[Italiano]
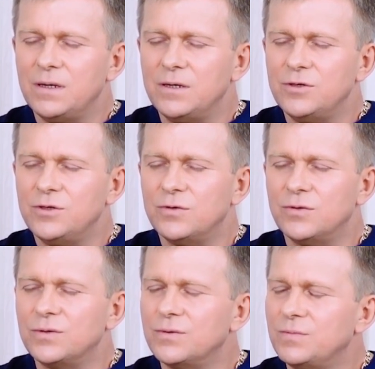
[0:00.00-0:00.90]
Una volta
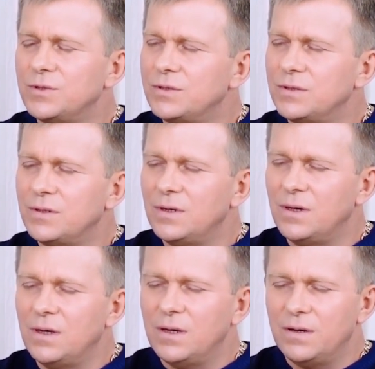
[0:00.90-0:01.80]
che li
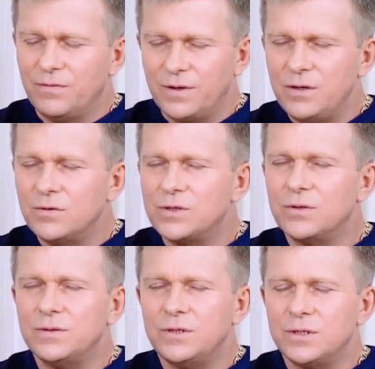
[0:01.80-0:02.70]
sentite, immergete
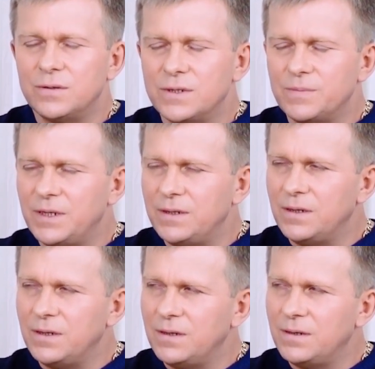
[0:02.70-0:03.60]
la vostra
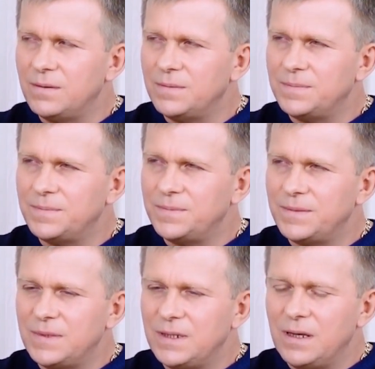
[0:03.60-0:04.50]
attenzione ancora più
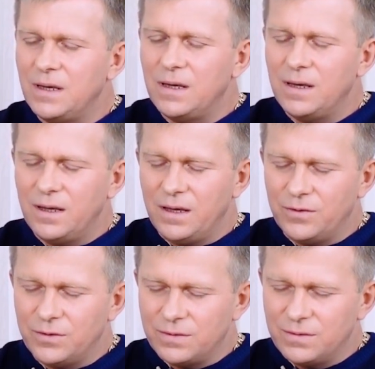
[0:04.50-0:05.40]

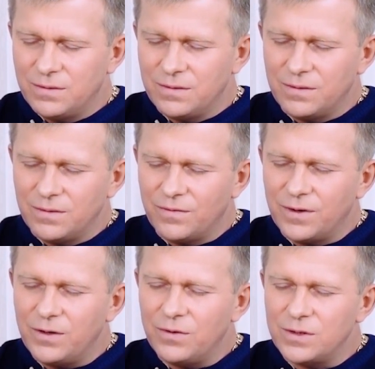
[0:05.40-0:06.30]
profondamente
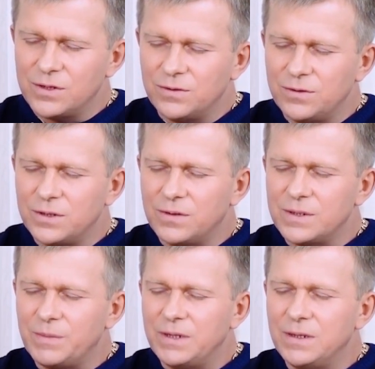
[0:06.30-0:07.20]
nell'area del
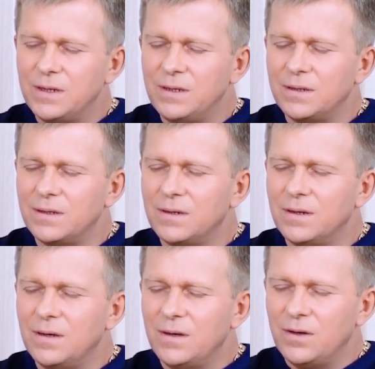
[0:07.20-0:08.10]
plesso solare
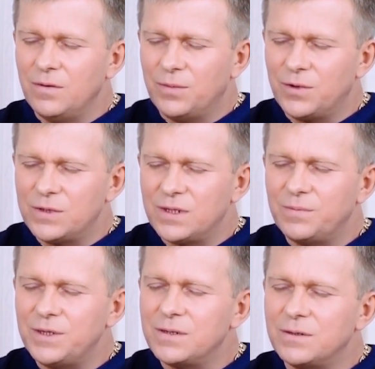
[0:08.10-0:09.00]

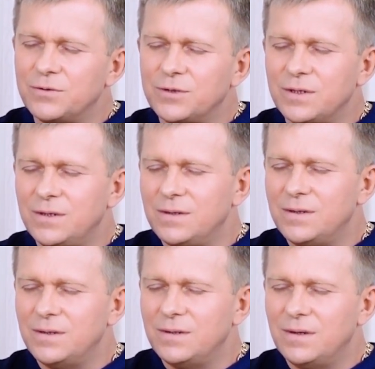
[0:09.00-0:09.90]
e nell'area del
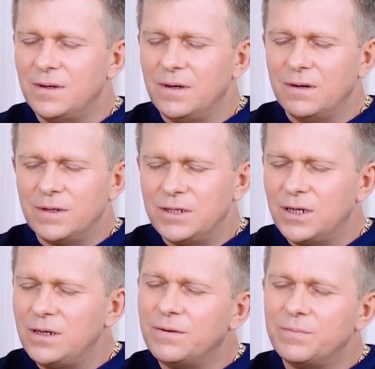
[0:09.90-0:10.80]
plesso solare
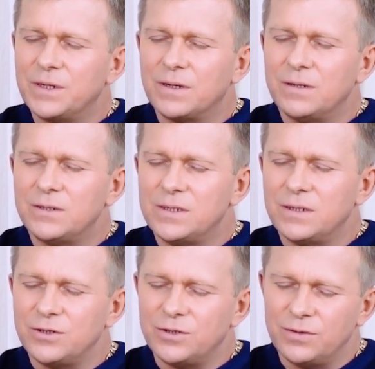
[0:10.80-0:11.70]
semplicemente certo.
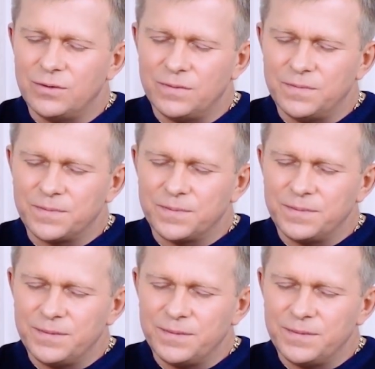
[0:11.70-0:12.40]
ascoltate.